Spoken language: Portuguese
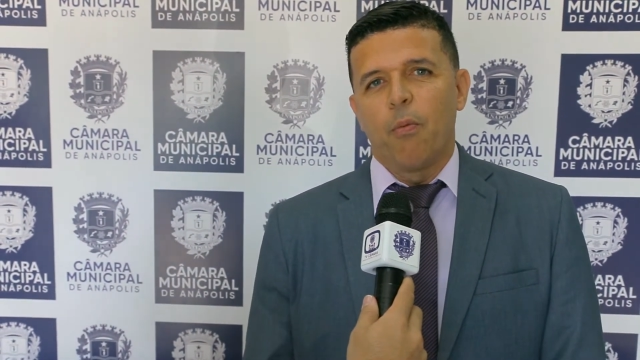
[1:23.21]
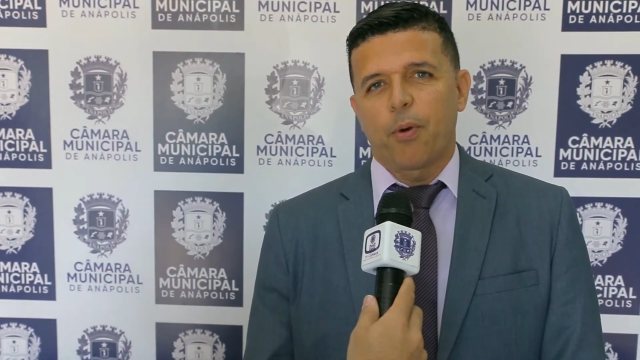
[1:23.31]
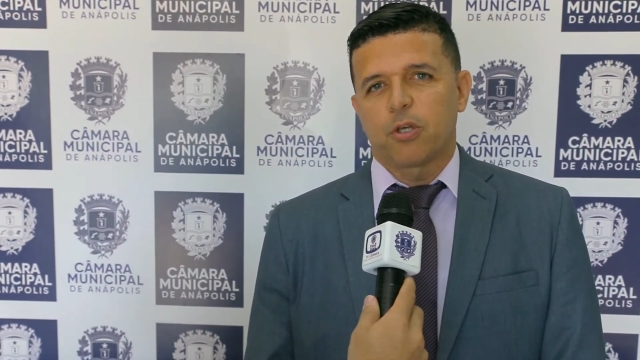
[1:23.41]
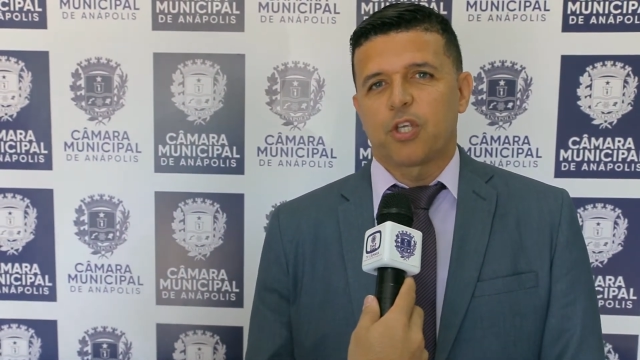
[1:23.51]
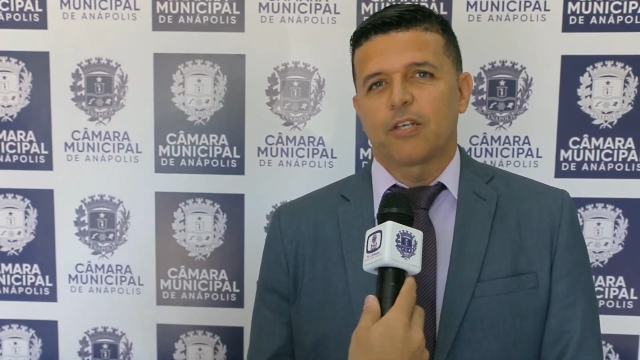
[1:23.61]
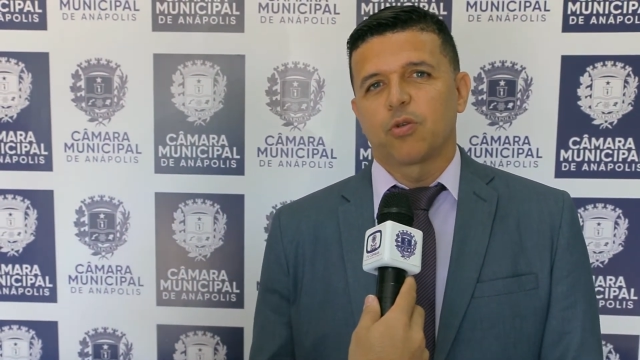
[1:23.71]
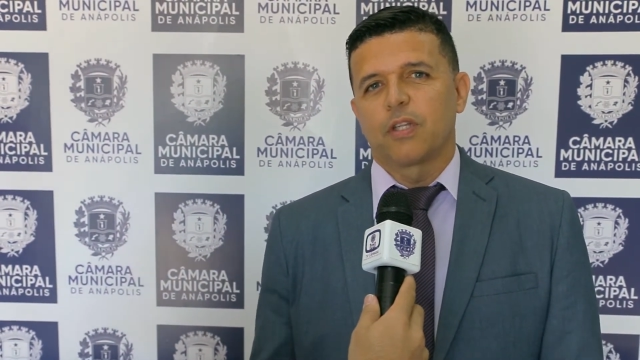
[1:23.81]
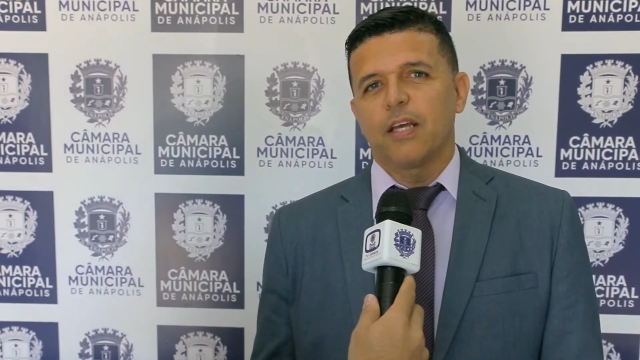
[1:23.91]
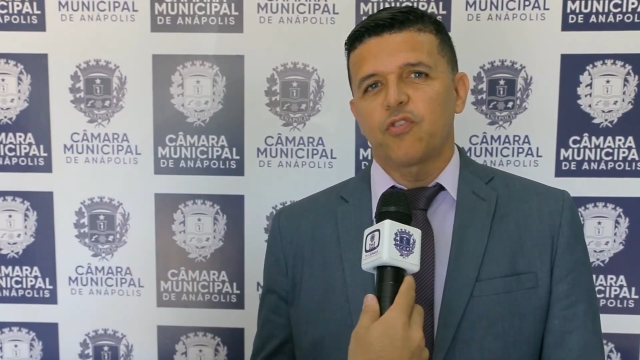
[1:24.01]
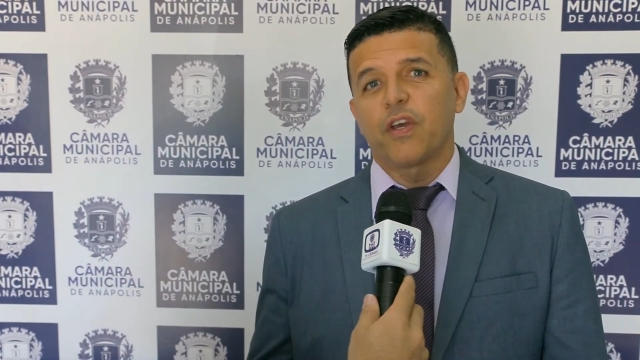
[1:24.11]
um processo
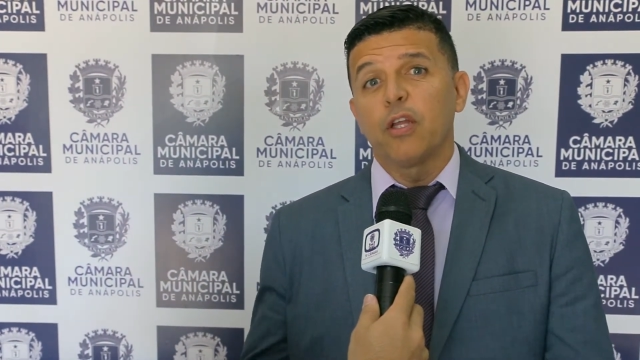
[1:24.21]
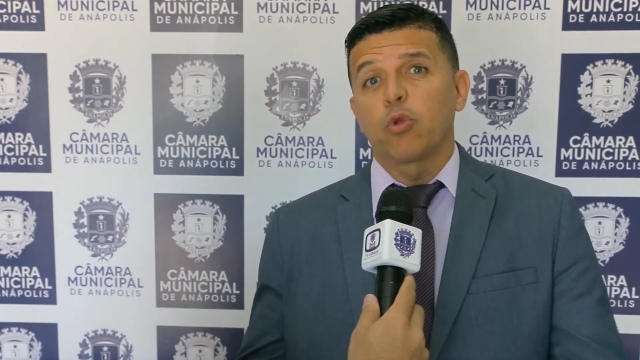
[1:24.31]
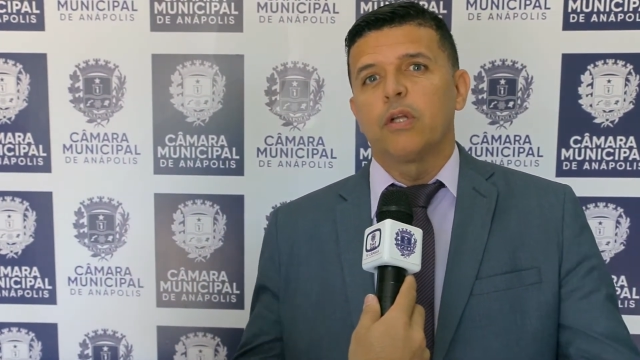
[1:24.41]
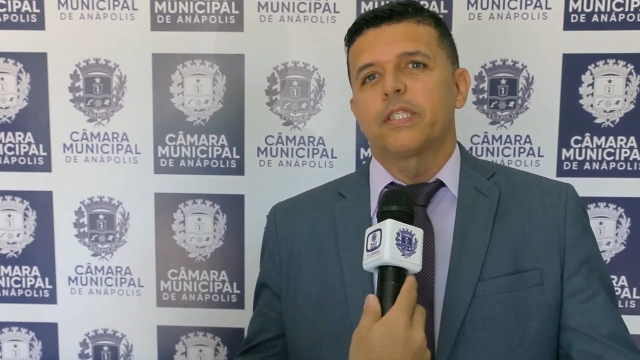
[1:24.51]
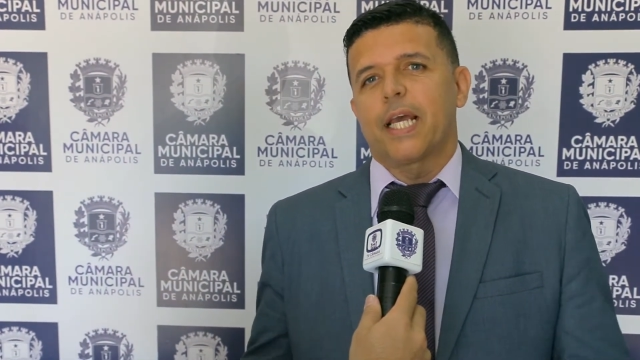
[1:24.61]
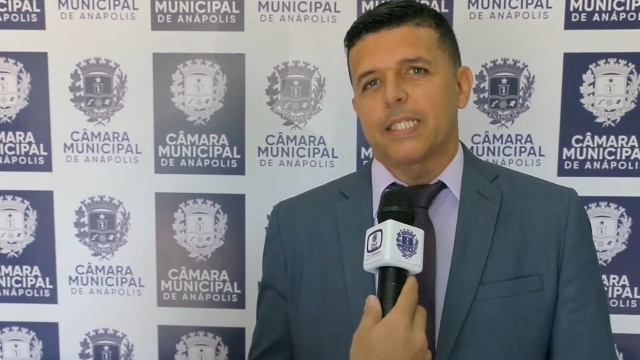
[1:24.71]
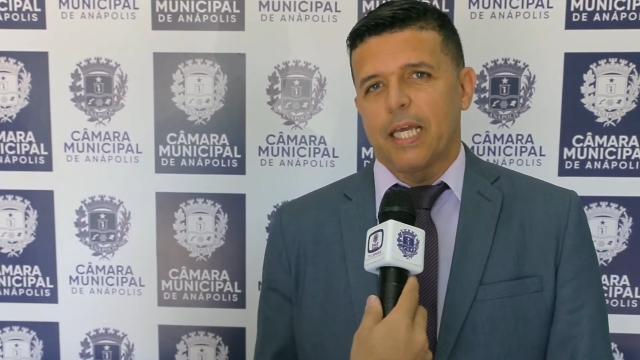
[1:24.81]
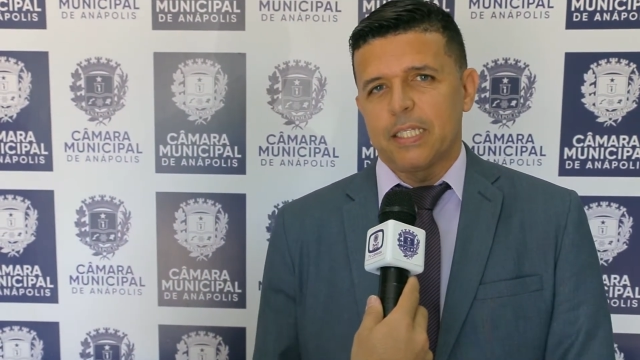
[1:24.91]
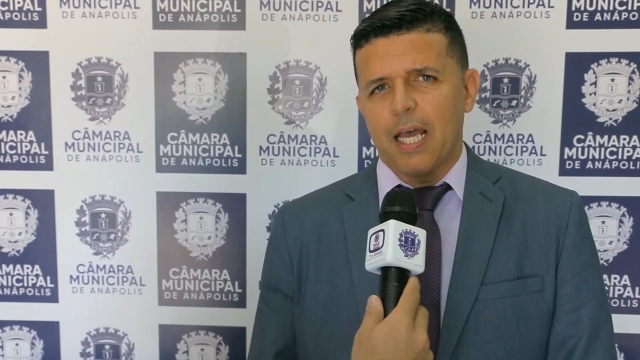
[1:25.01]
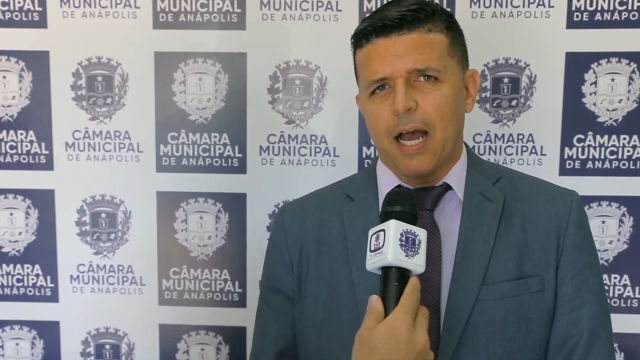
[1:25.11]
desse ficam em torno de
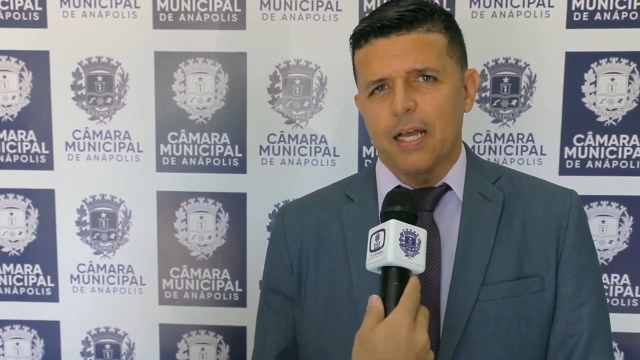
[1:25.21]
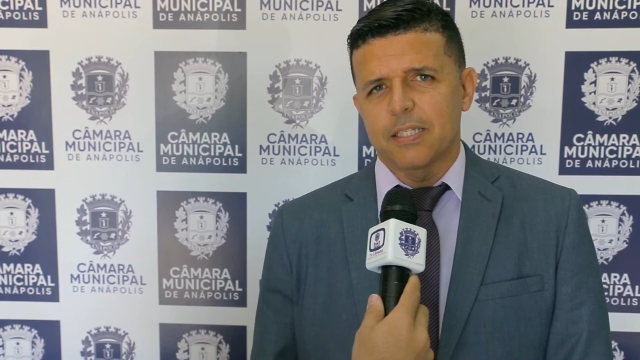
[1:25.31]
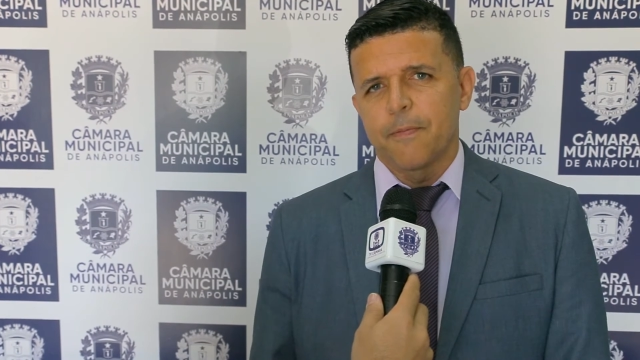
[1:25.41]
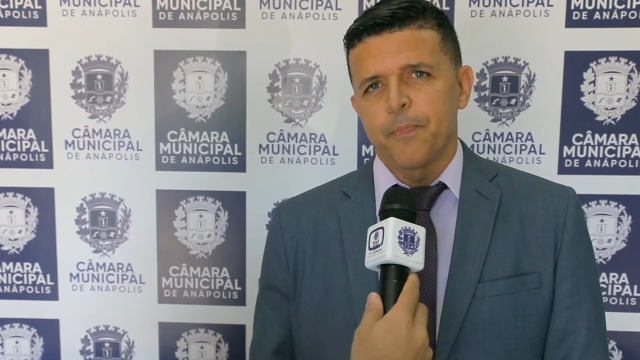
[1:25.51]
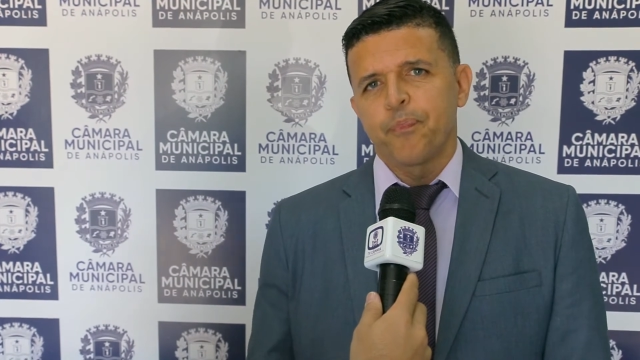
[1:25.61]
600 reais.